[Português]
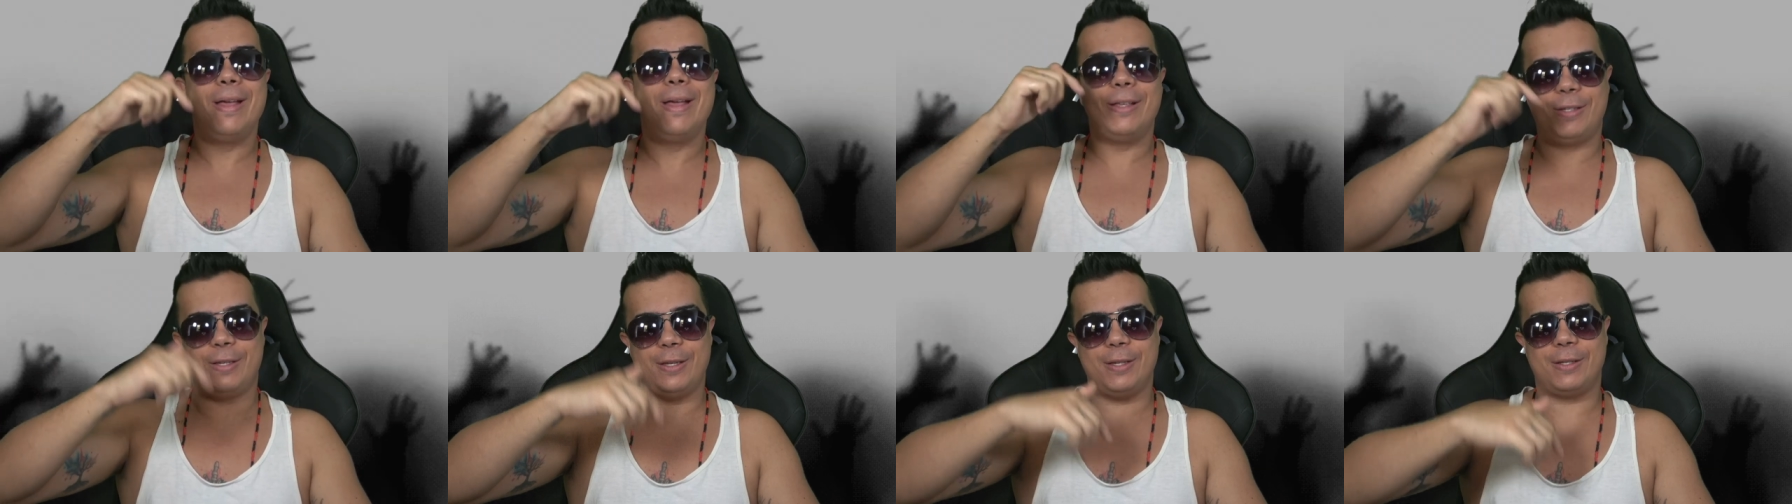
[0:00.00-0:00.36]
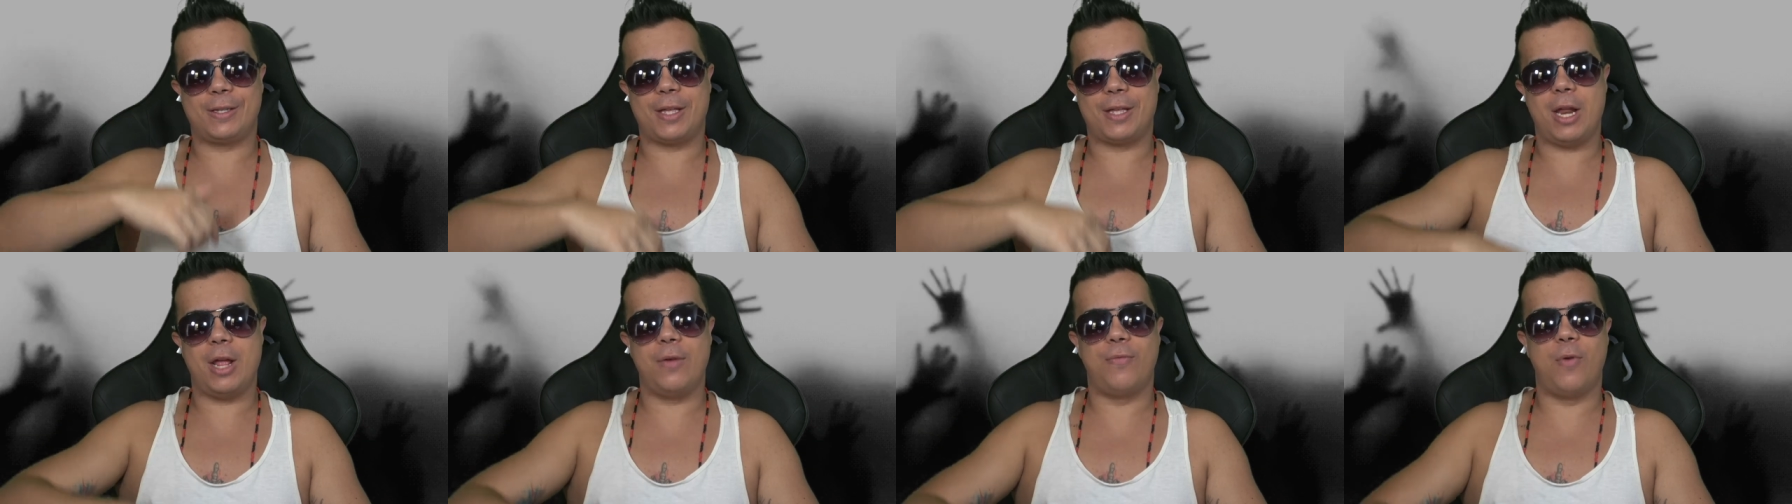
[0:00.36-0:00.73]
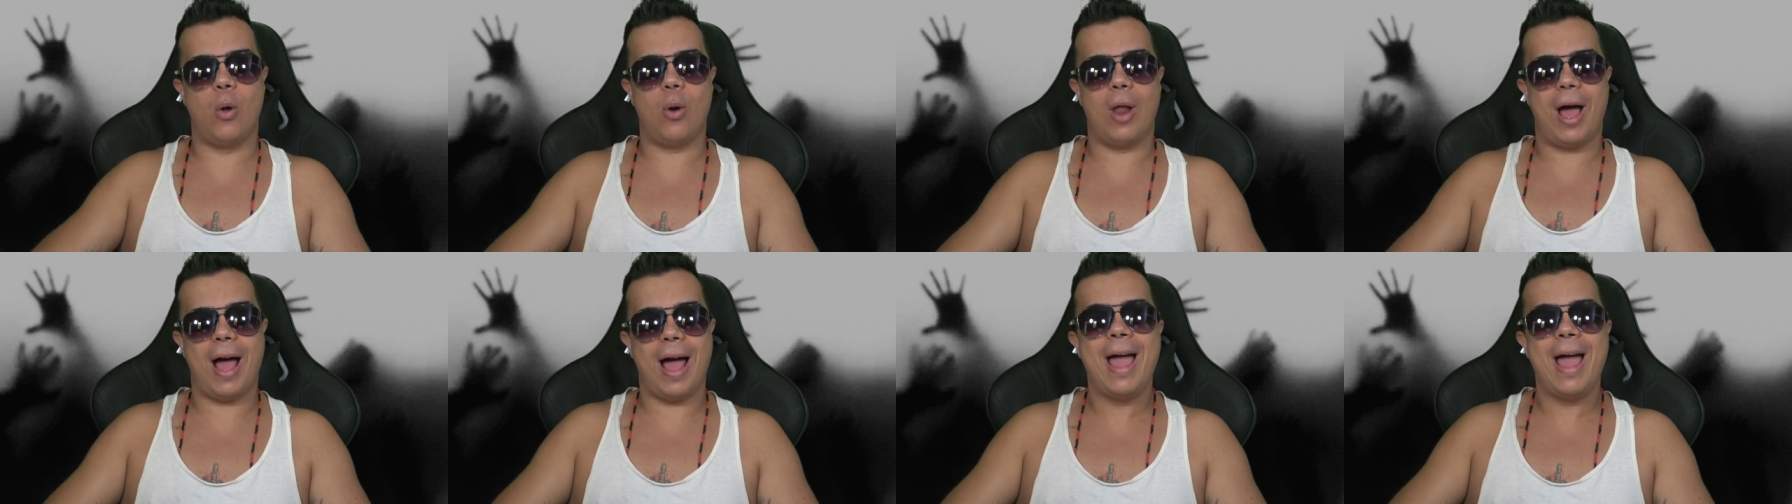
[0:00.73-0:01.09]
Se
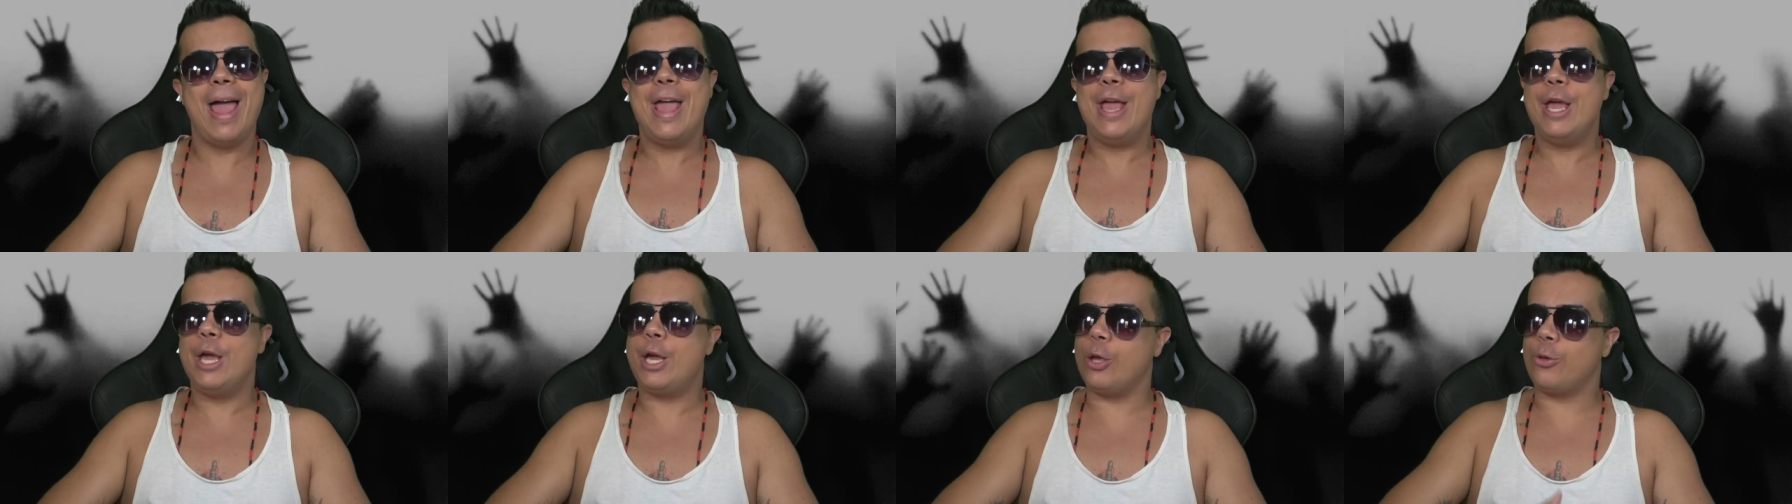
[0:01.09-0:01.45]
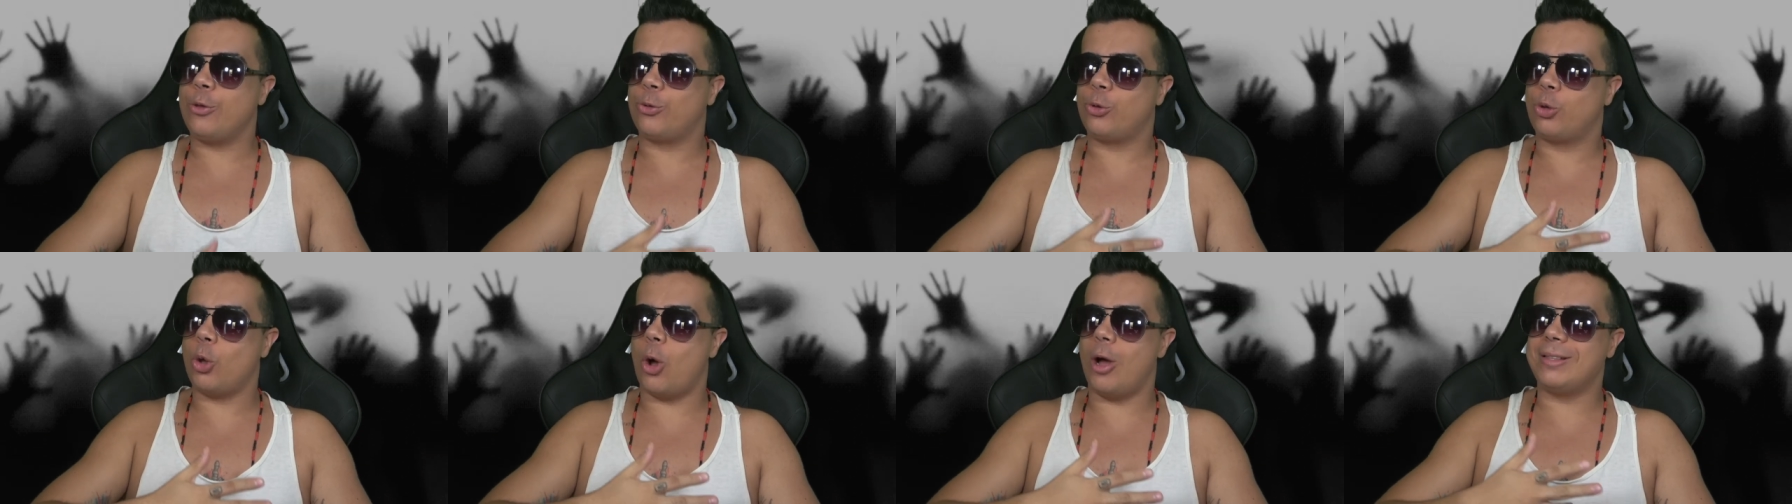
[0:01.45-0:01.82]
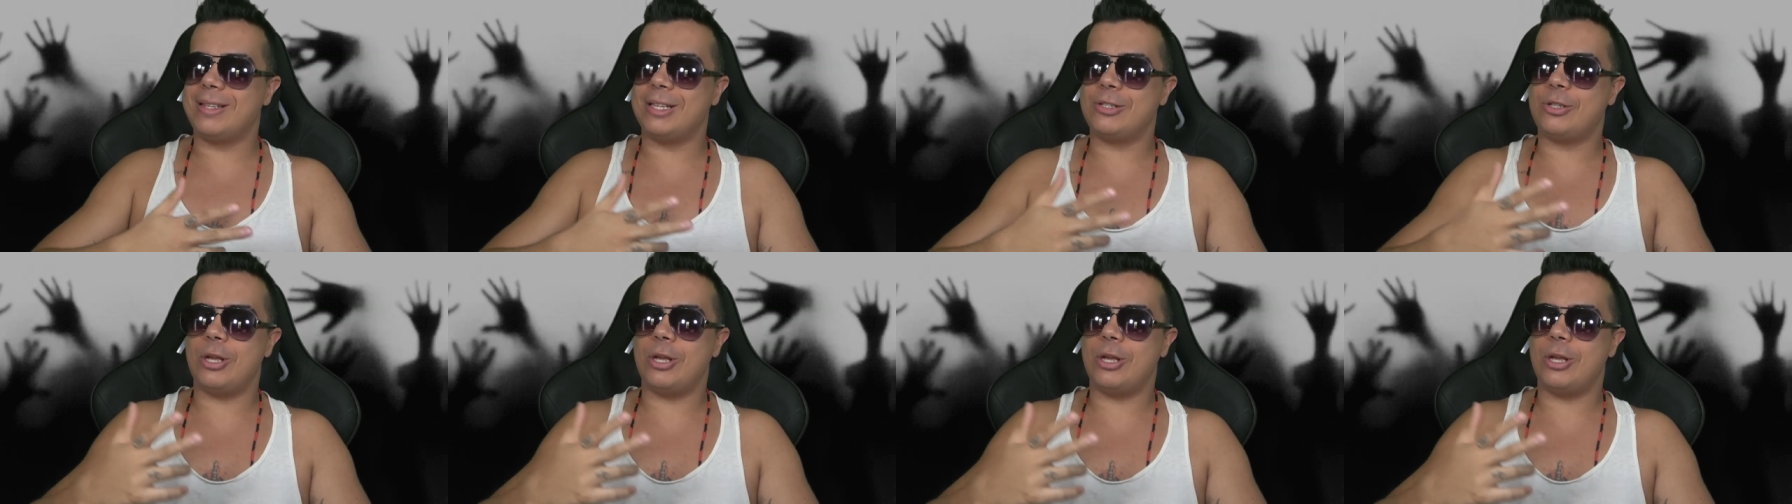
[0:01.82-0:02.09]
inscrevam lá e que todas as